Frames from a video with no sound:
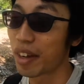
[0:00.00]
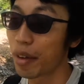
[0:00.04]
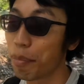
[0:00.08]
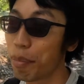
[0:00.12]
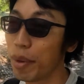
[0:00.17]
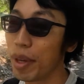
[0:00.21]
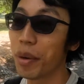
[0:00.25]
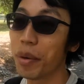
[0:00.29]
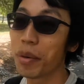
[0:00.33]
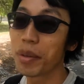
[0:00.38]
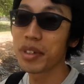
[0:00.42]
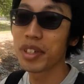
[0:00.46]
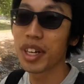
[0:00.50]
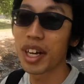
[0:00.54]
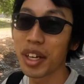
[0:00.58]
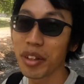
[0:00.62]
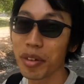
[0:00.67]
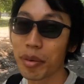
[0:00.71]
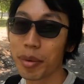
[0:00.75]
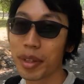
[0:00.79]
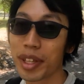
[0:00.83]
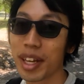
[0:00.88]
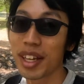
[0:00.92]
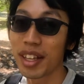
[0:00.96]

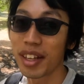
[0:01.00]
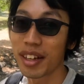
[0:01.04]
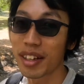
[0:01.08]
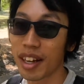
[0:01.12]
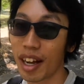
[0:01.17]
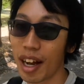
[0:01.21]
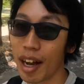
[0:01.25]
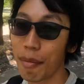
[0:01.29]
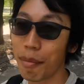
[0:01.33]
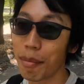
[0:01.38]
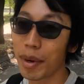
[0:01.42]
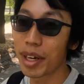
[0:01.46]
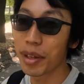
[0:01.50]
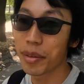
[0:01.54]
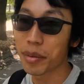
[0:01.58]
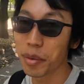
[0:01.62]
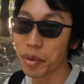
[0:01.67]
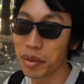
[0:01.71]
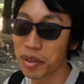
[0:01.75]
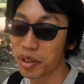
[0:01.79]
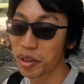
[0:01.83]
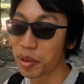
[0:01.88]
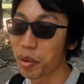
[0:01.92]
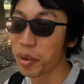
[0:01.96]
ベオグラードみたいになんかあんまり
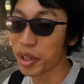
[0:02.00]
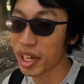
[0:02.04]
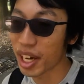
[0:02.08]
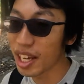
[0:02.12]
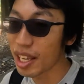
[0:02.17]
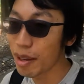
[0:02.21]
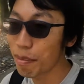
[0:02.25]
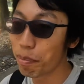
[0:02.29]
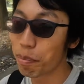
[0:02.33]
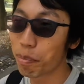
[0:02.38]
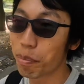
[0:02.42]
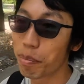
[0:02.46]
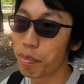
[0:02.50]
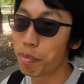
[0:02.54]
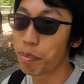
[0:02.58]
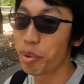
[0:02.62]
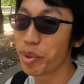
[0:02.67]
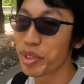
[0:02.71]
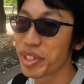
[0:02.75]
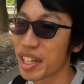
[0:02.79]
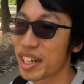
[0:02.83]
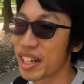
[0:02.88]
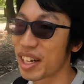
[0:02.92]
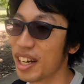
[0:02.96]
こう都会っ
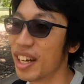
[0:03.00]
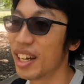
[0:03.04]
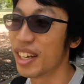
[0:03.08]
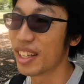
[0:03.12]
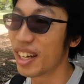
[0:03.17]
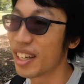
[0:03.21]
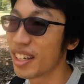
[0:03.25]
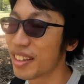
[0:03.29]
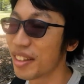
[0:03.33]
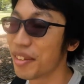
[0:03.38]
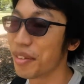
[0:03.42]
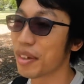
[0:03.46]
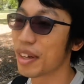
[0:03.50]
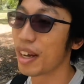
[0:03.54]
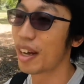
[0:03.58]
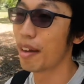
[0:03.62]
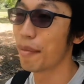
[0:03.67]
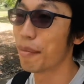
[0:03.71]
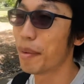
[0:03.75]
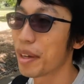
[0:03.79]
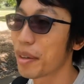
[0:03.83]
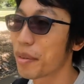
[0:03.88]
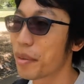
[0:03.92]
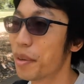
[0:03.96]
ぽさがないっていうかあ
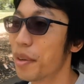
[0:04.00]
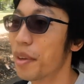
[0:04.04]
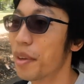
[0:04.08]
んまりこ